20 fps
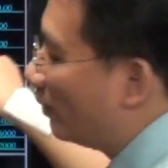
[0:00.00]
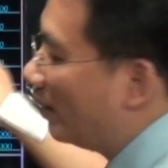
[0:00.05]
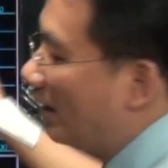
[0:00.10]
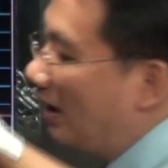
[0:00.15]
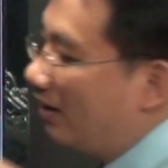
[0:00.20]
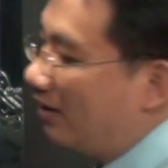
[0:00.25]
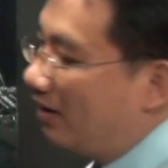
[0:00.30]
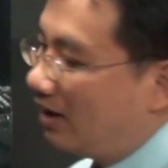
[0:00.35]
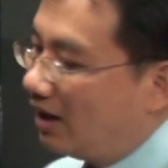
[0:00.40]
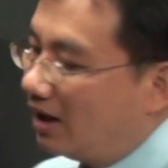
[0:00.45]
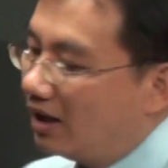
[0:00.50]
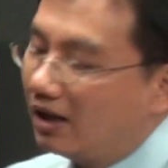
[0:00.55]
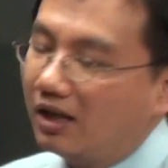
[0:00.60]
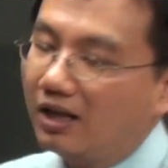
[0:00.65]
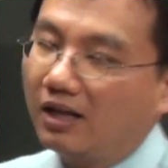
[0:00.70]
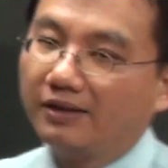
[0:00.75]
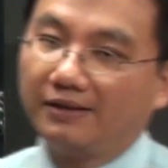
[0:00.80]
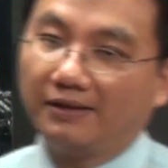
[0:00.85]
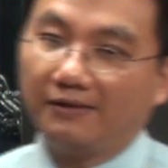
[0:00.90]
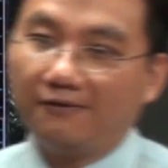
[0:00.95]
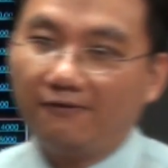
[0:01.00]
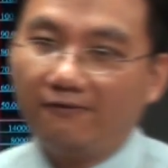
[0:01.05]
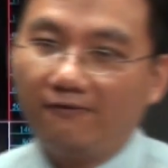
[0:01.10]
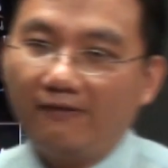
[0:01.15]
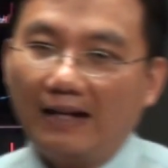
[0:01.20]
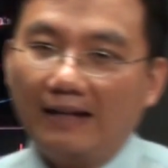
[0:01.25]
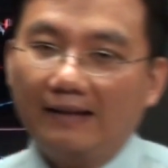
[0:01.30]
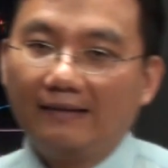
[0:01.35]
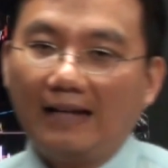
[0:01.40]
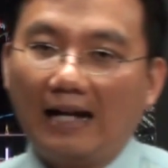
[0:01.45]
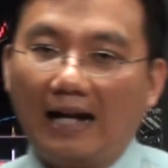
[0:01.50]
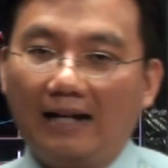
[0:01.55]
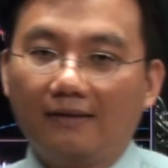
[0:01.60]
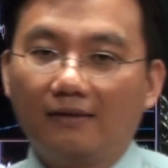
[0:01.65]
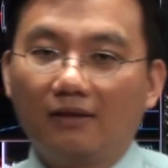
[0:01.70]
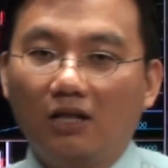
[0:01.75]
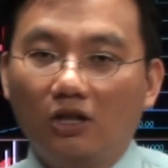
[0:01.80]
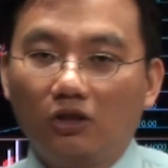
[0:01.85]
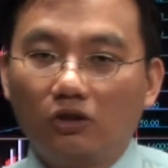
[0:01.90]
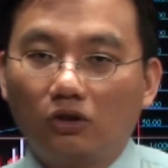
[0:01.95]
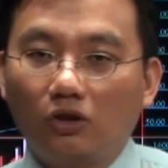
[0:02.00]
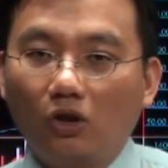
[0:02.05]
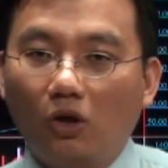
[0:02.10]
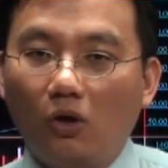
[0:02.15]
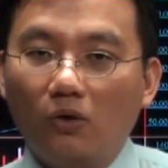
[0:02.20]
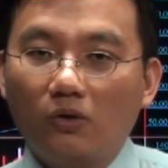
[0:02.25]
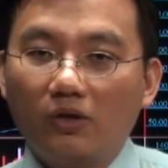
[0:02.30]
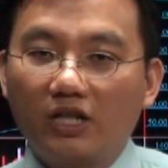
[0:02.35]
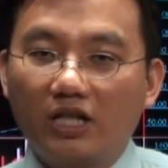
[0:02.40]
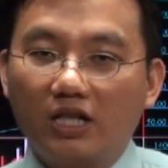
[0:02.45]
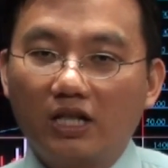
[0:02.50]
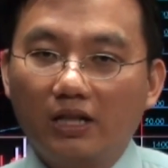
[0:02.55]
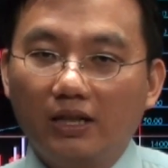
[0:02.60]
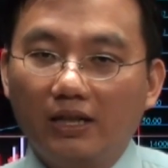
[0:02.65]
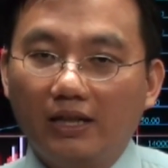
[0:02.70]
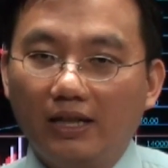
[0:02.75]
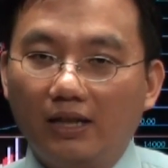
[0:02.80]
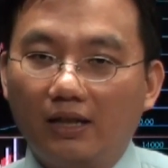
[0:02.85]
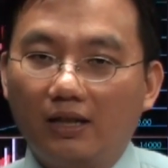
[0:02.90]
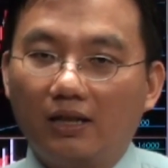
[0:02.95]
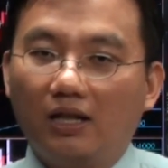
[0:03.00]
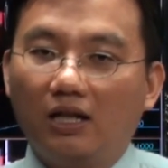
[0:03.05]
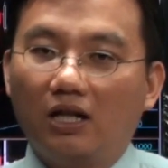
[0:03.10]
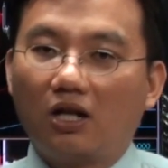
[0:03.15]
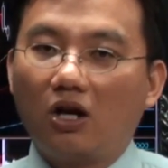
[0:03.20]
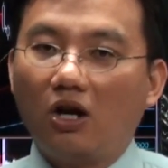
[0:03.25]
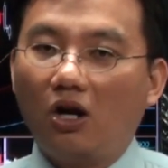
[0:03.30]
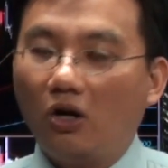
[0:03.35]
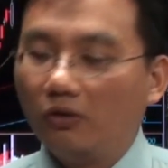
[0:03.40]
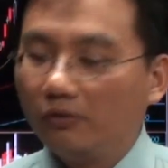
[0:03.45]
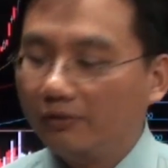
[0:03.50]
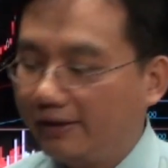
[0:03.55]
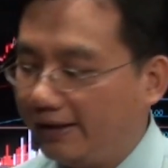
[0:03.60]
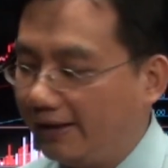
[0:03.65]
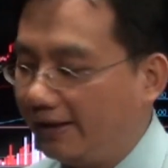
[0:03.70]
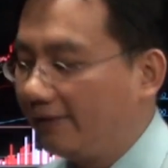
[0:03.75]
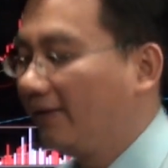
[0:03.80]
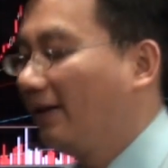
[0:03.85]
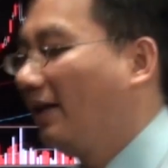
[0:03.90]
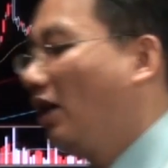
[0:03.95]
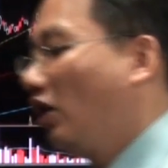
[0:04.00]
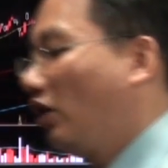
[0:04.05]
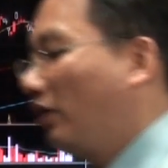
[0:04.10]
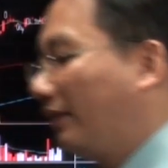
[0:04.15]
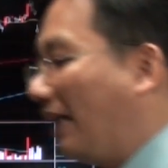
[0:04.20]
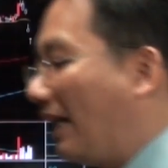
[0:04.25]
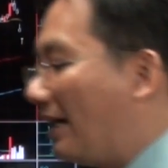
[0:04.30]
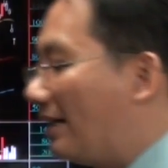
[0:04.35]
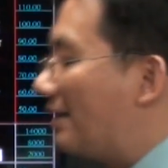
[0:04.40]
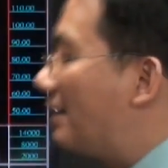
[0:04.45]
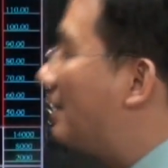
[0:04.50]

票任何的反弹都是一个空点，但